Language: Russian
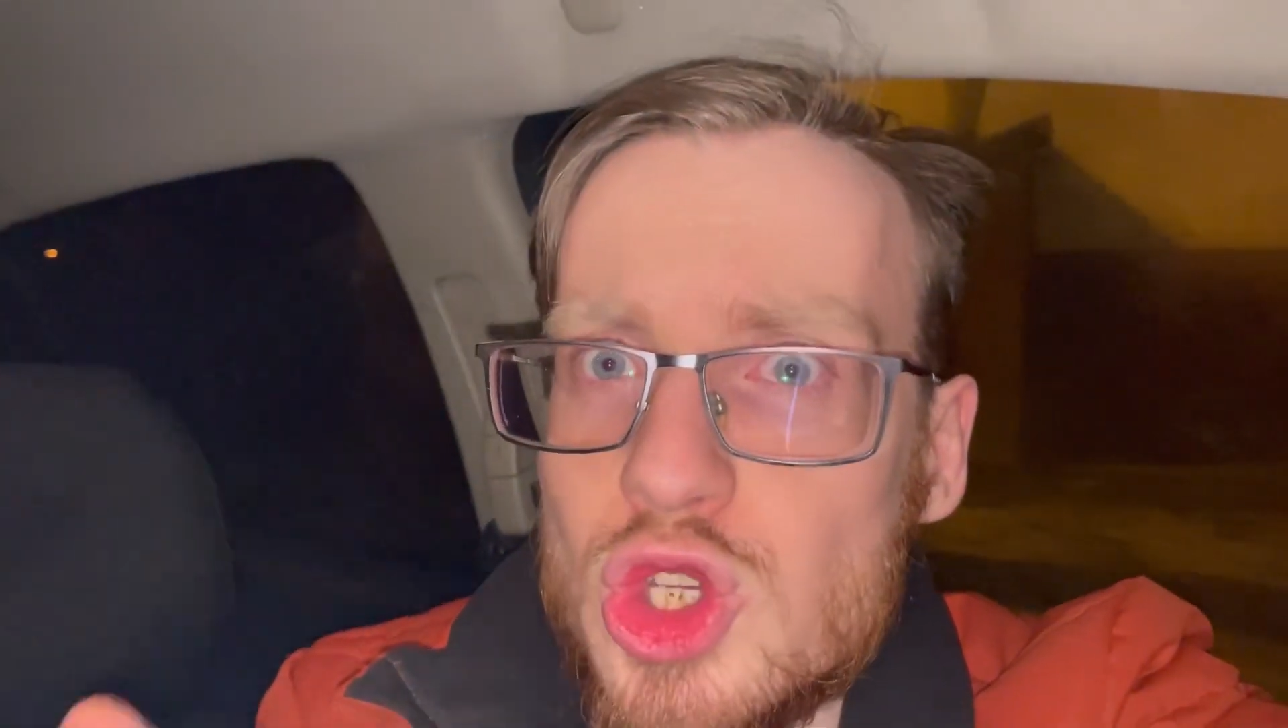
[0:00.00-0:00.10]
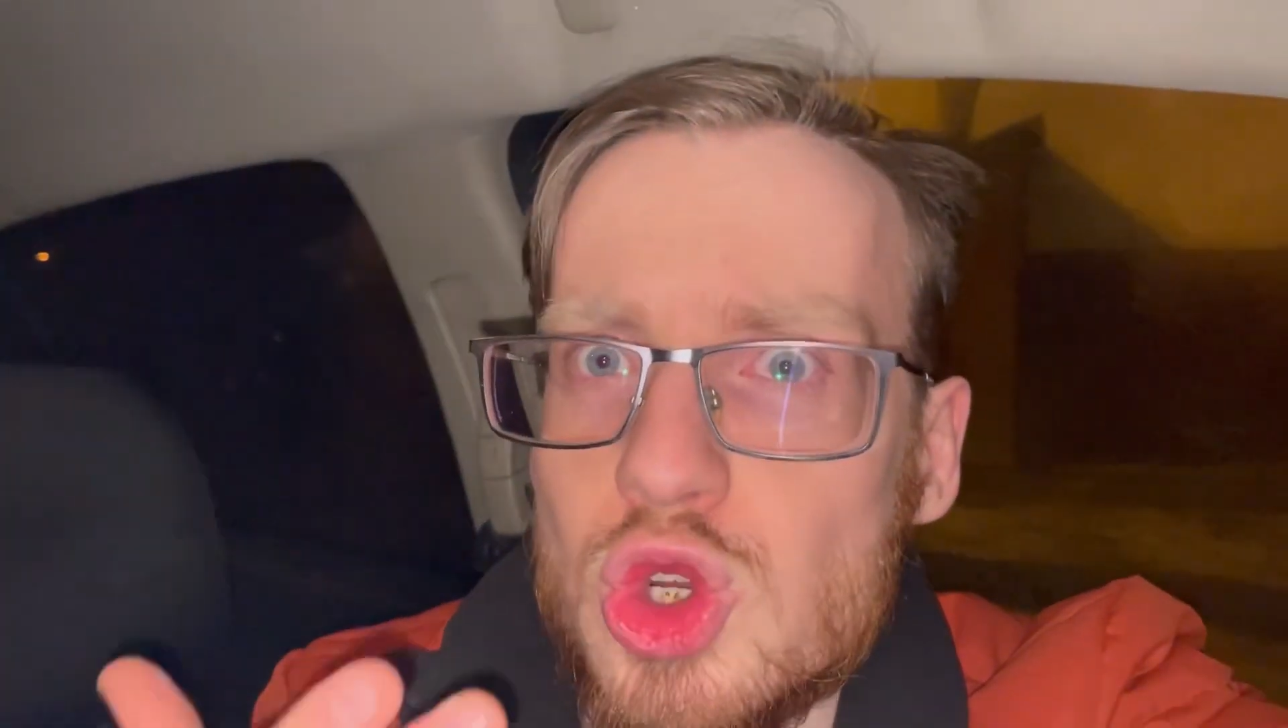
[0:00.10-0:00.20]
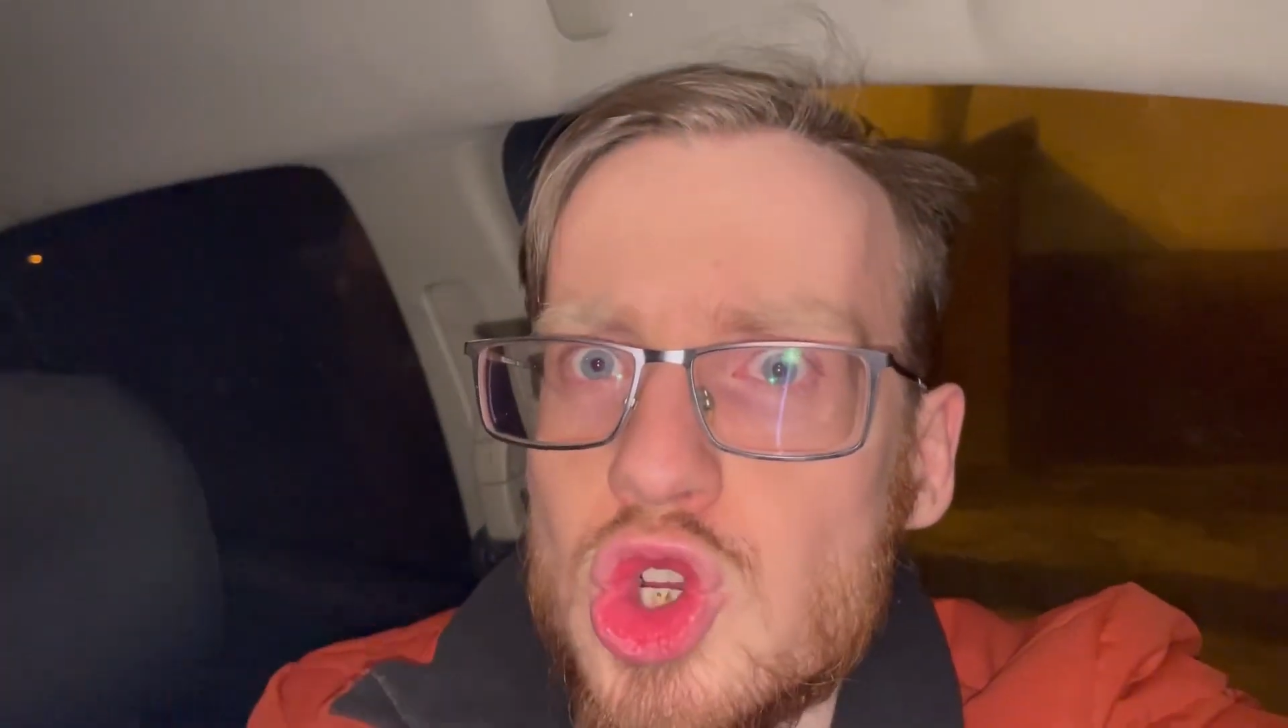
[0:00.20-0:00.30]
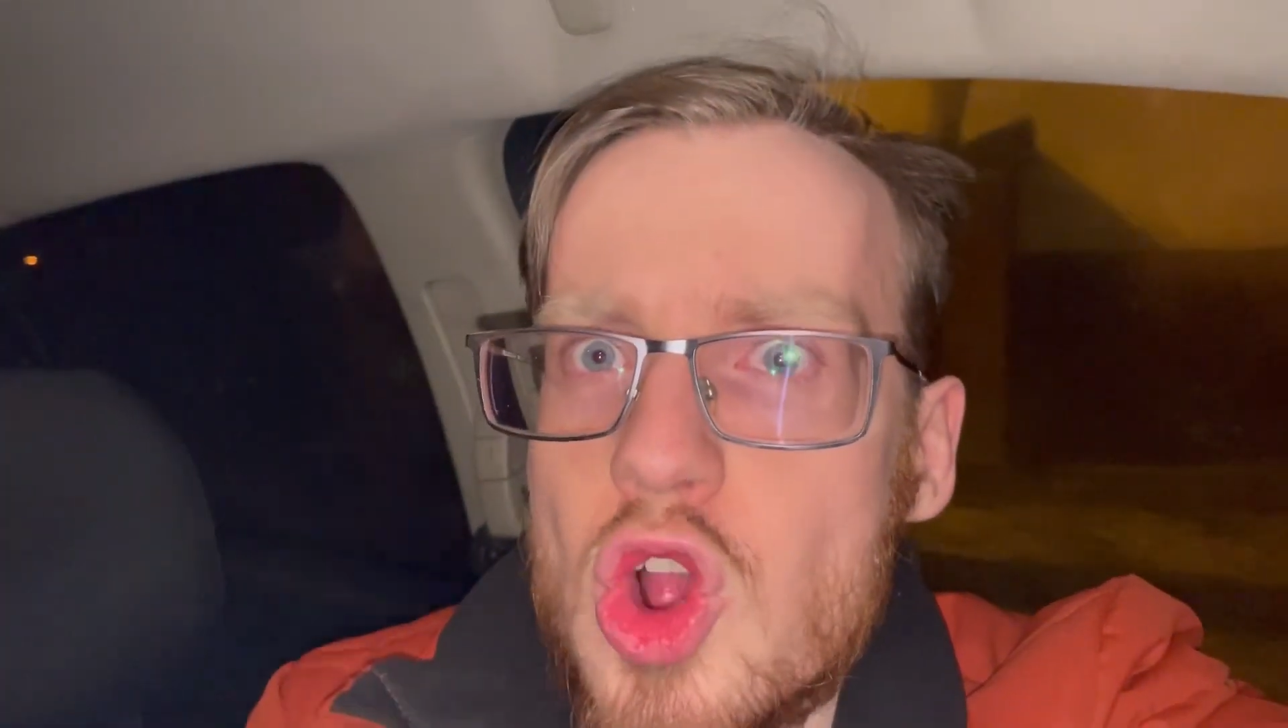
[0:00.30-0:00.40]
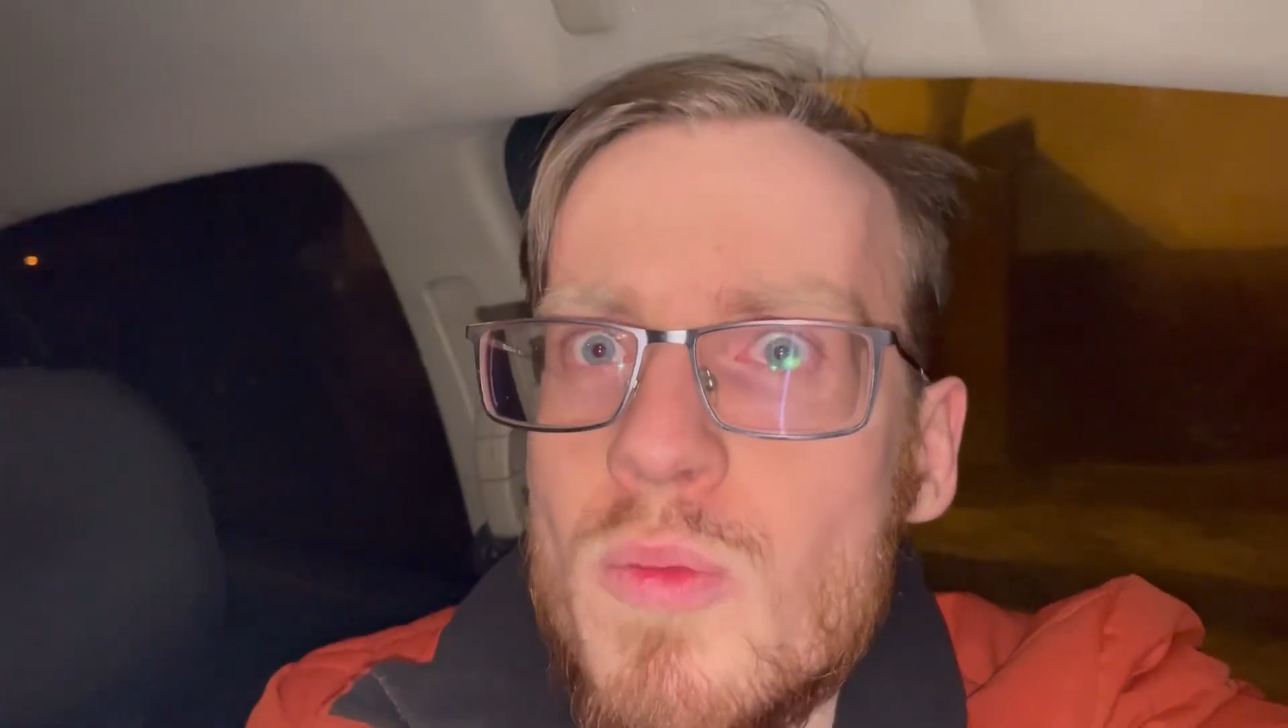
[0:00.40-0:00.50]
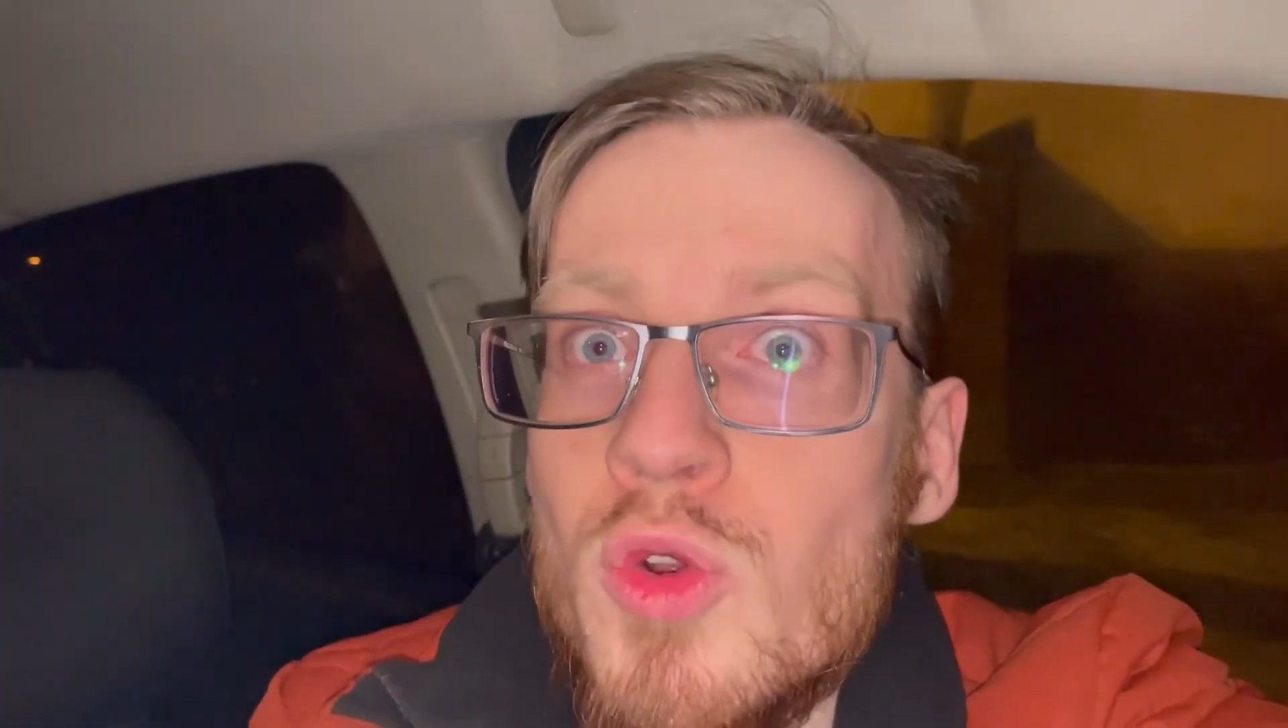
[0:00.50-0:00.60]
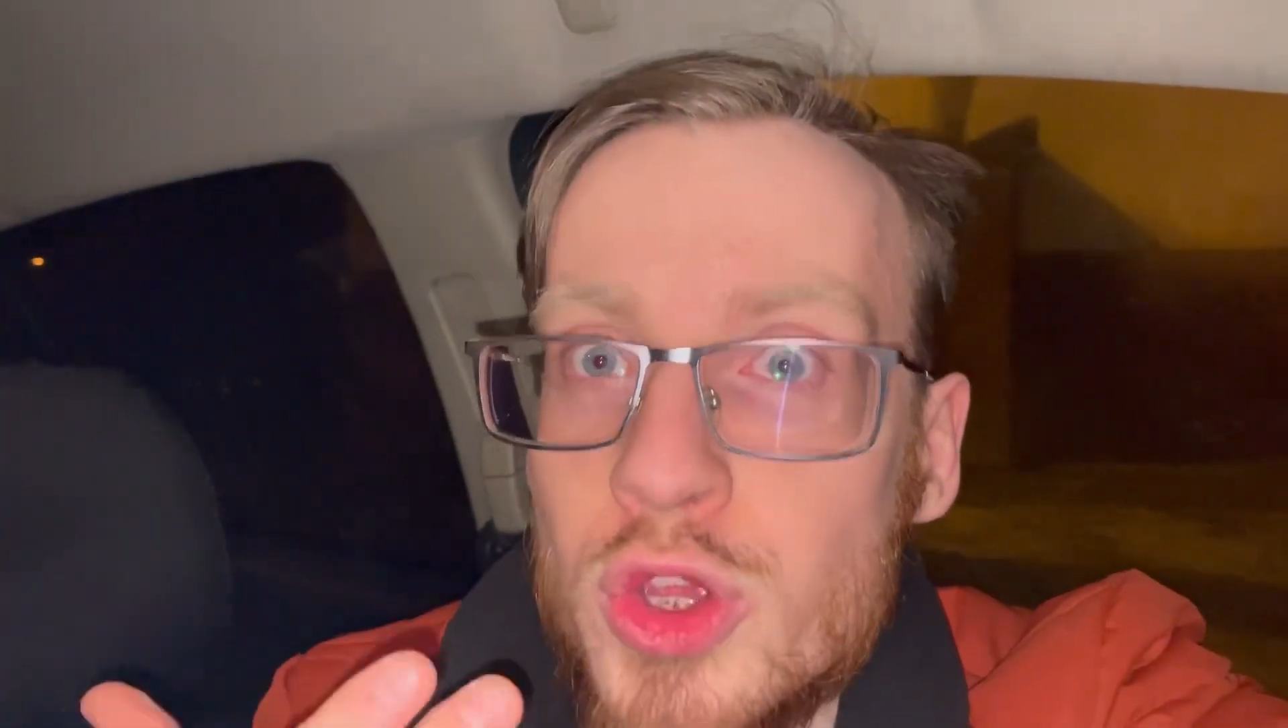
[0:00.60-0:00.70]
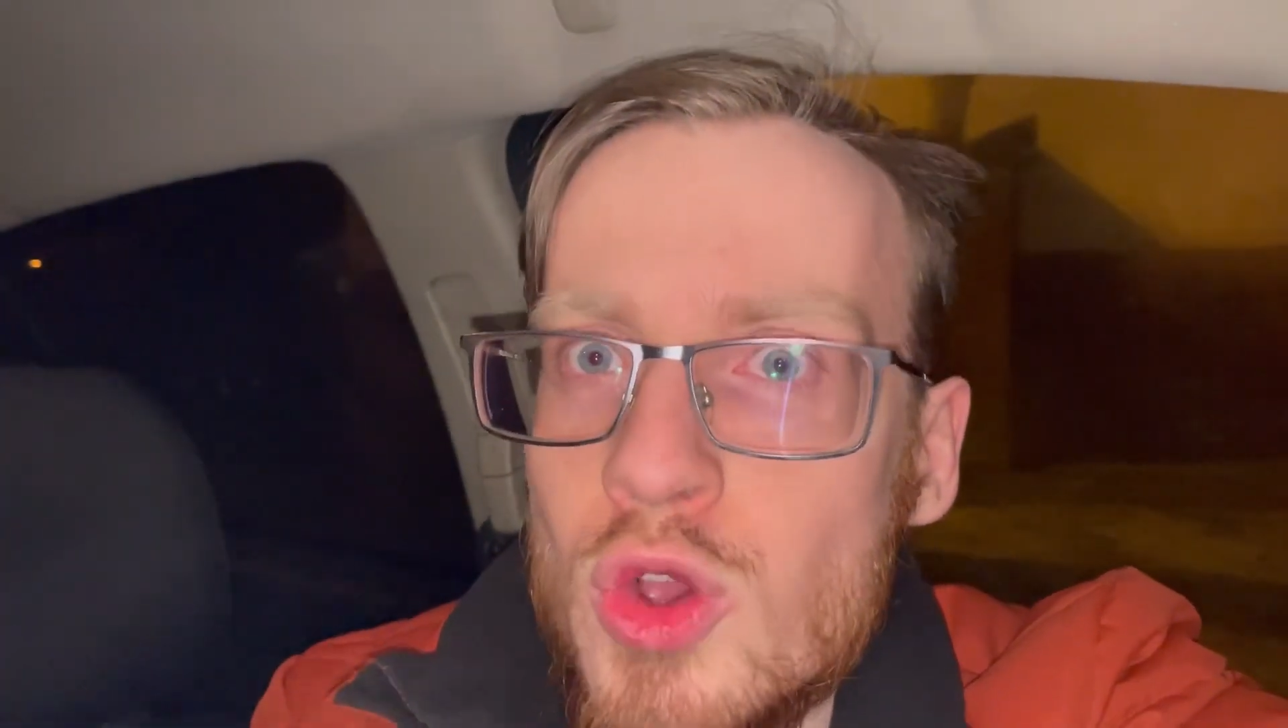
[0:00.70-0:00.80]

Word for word: чужому